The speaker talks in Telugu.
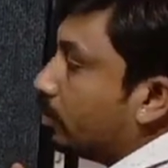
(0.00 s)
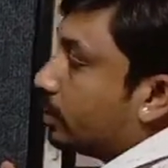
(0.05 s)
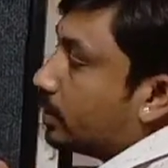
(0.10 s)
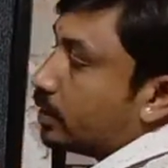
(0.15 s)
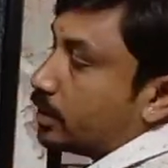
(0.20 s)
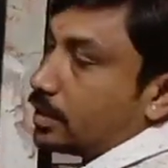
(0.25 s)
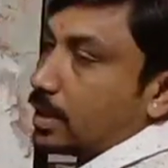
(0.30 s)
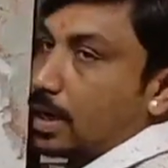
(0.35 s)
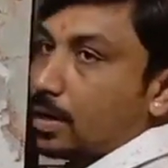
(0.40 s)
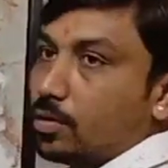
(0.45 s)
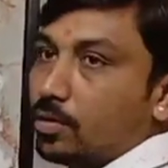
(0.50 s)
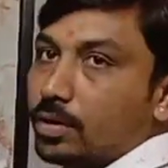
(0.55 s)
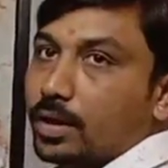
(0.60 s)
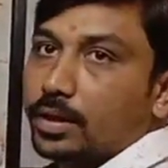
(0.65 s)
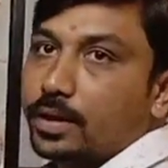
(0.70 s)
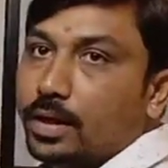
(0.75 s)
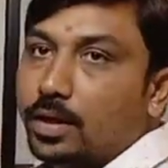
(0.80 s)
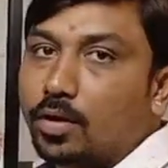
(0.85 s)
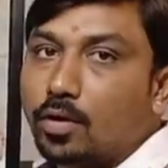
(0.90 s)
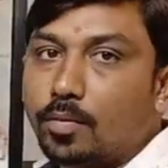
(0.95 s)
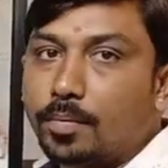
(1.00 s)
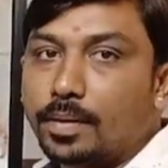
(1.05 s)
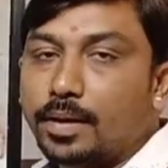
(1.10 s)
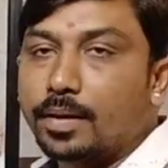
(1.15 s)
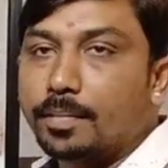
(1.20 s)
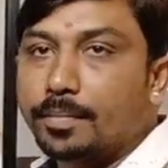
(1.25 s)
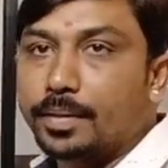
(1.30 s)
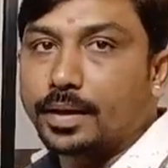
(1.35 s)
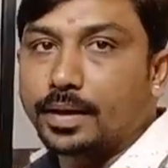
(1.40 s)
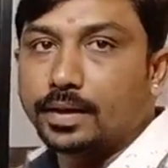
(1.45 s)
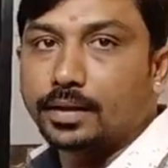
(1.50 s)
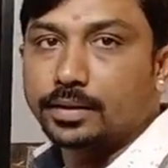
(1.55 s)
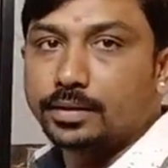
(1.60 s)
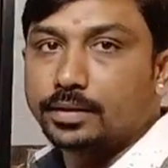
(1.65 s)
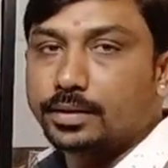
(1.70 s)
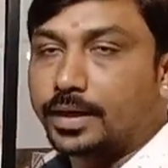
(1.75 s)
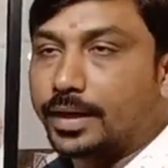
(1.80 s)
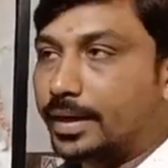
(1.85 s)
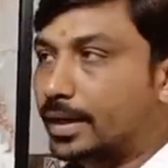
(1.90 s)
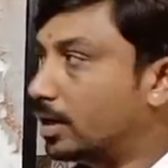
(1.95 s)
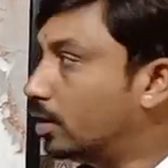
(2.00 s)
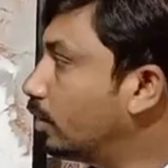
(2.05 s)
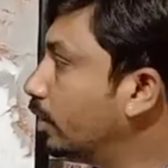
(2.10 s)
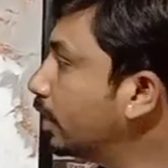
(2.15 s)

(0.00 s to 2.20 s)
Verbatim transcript: నుంచి స్టార్ట్ ఉంటుంది దీని లోపల మీకు త్రీ డీలో